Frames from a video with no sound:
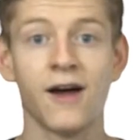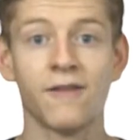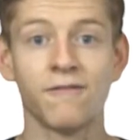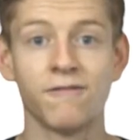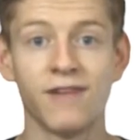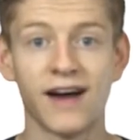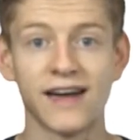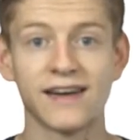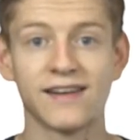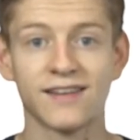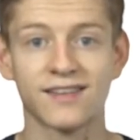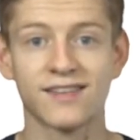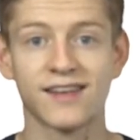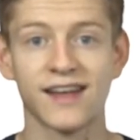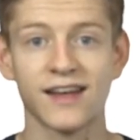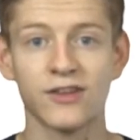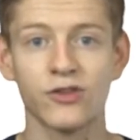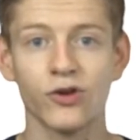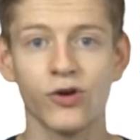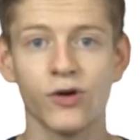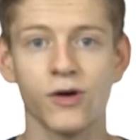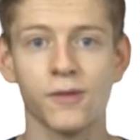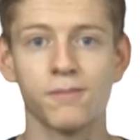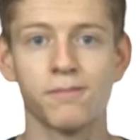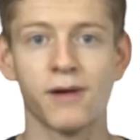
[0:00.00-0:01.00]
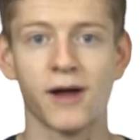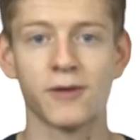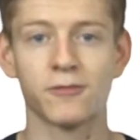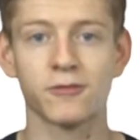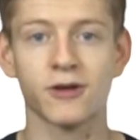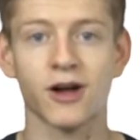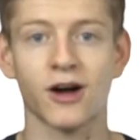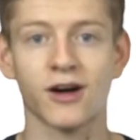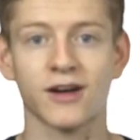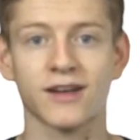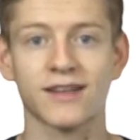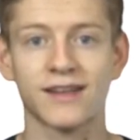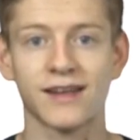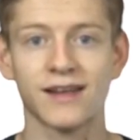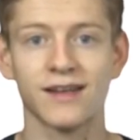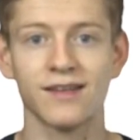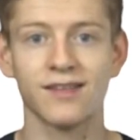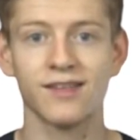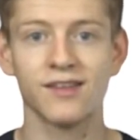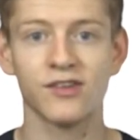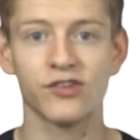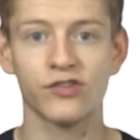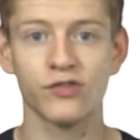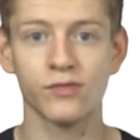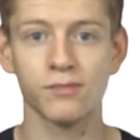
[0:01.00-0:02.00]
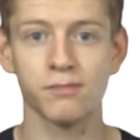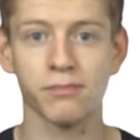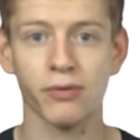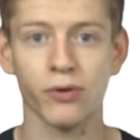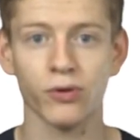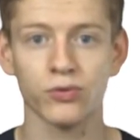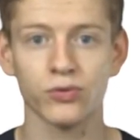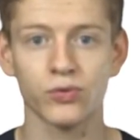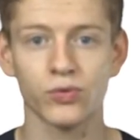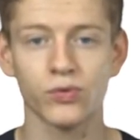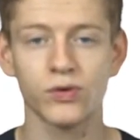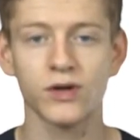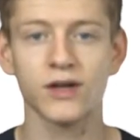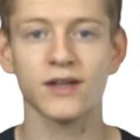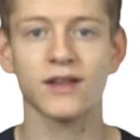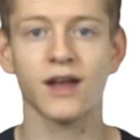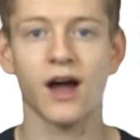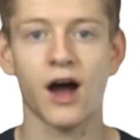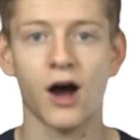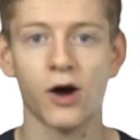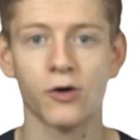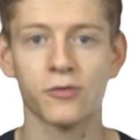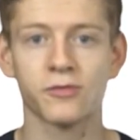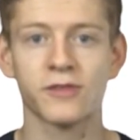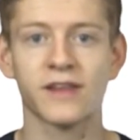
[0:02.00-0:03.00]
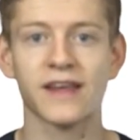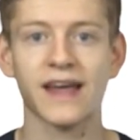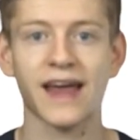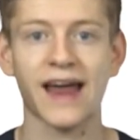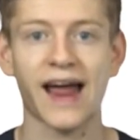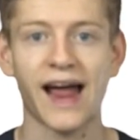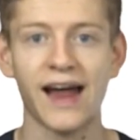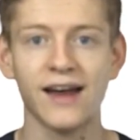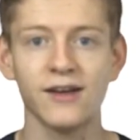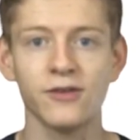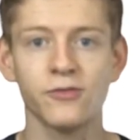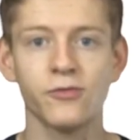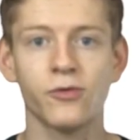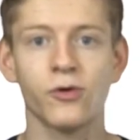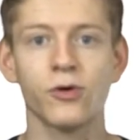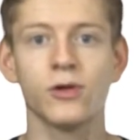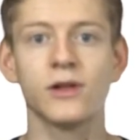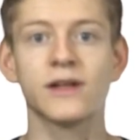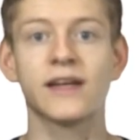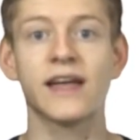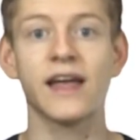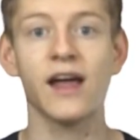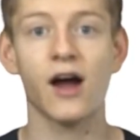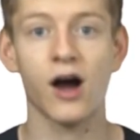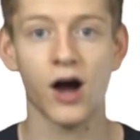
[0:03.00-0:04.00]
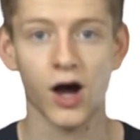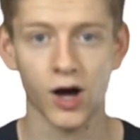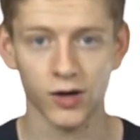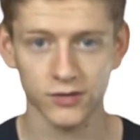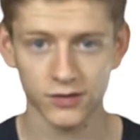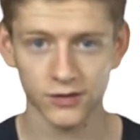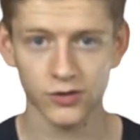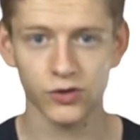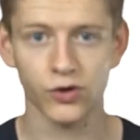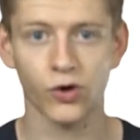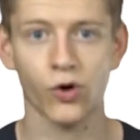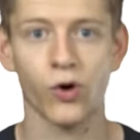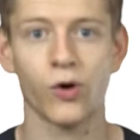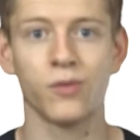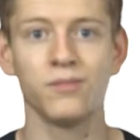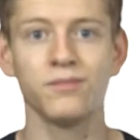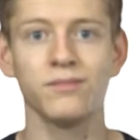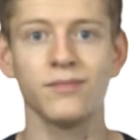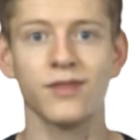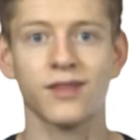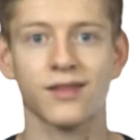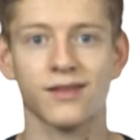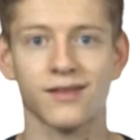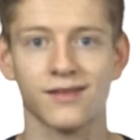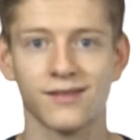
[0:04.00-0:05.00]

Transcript: Weil es jedoch beim kartesischen Produkt auf die Reihenfolge ankommt,